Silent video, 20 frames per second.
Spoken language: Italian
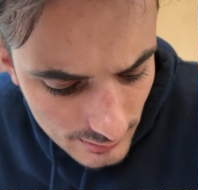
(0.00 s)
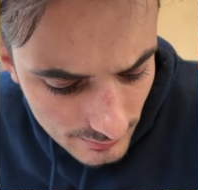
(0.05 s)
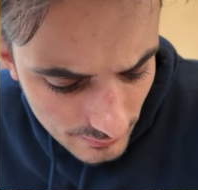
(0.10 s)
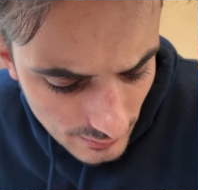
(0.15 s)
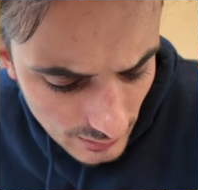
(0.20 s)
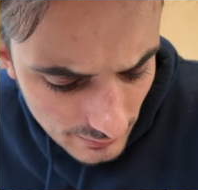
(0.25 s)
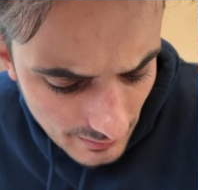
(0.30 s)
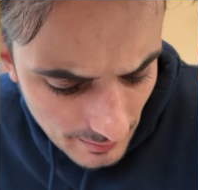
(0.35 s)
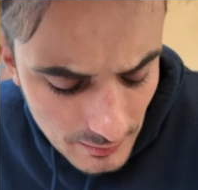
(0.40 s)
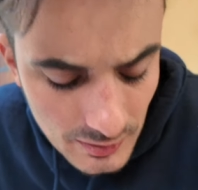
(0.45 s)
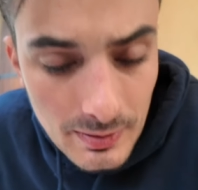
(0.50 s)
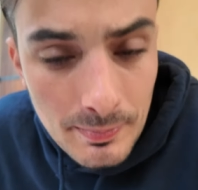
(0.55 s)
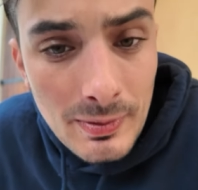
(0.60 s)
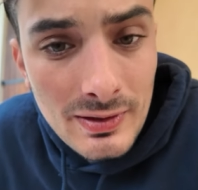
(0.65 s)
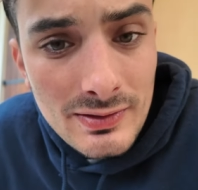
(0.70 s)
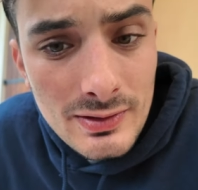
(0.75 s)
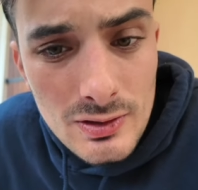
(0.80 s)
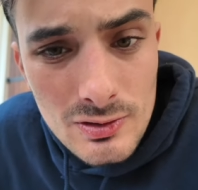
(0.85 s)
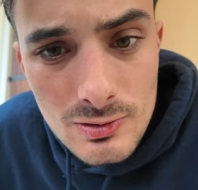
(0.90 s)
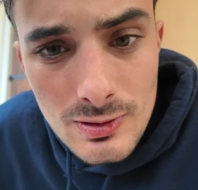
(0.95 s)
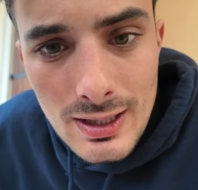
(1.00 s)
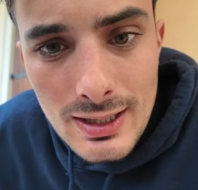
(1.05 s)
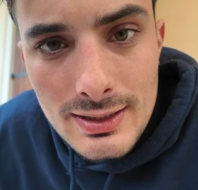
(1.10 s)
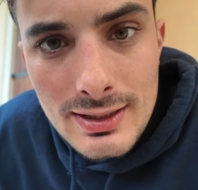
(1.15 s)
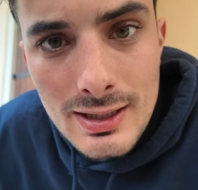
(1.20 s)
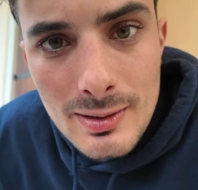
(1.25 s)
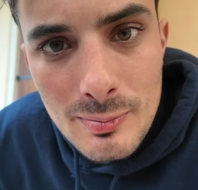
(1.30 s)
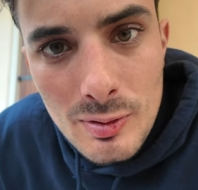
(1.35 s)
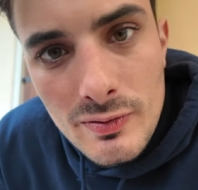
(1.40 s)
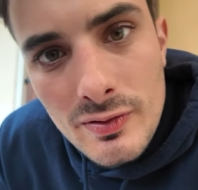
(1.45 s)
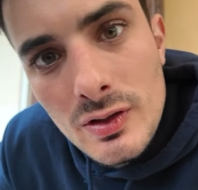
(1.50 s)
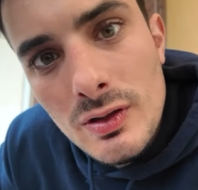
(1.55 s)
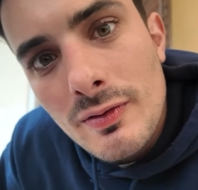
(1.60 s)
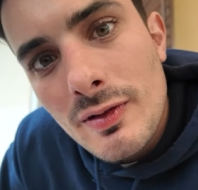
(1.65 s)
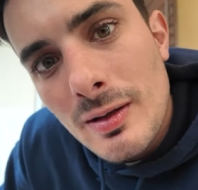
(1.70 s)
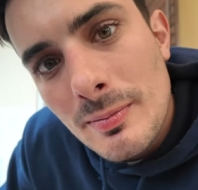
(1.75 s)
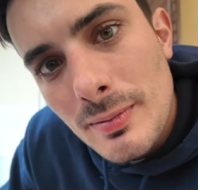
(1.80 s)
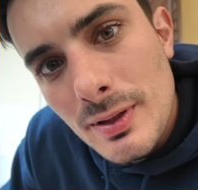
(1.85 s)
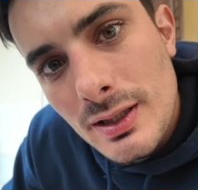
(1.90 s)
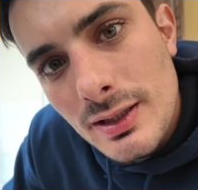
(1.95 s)
vado a farmi una passeggiata e poi vado a
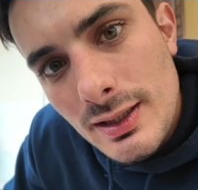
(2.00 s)
farmi